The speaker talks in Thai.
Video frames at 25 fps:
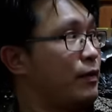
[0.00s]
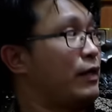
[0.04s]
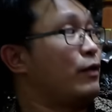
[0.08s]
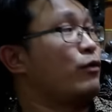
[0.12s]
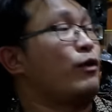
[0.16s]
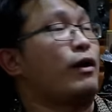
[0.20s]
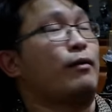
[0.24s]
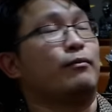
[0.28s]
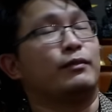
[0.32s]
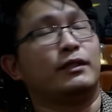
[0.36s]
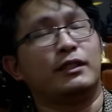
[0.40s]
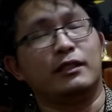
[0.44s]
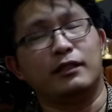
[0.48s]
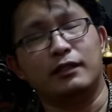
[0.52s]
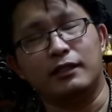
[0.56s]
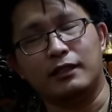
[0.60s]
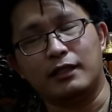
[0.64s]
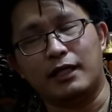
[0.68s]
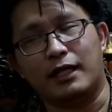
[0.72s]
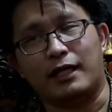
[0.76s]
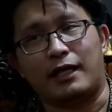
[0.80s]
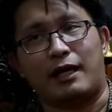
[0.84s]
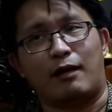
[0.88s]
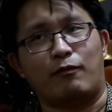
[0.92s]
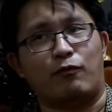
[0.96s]
เป็นความเชื่
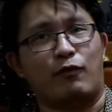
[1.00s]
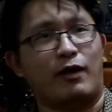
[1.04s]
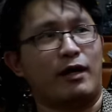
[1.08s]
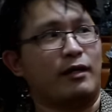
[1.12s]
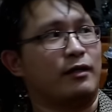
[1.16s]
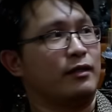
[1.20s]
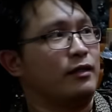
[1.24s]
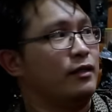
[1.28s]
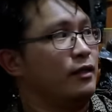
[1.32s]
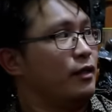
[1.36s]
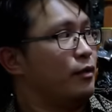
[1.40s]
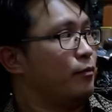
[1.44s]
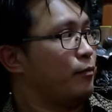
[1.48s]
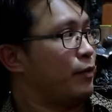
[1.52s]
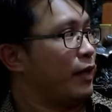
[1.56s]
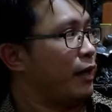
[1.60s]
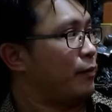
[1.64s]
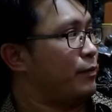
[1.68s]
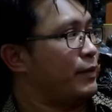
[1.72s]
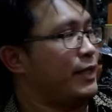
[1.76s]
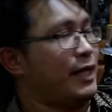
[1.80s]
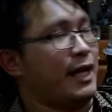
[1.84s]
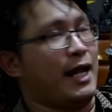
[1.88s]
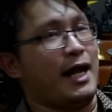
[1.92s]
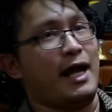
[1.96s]
อครับว่าพ
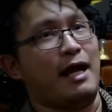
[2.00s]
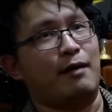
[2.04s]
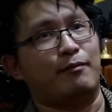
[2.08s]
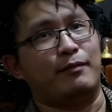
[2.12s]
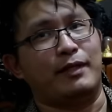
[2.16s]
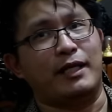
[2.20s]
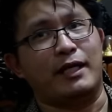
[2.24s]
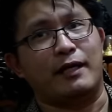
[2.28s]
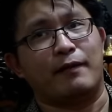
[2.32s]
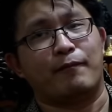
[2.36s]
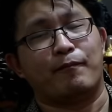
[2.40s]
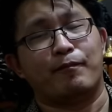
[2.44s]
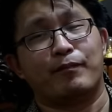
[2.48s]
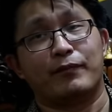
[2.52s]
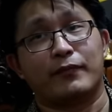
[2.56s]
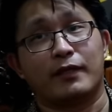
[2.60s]
ระพิราบเนี่ย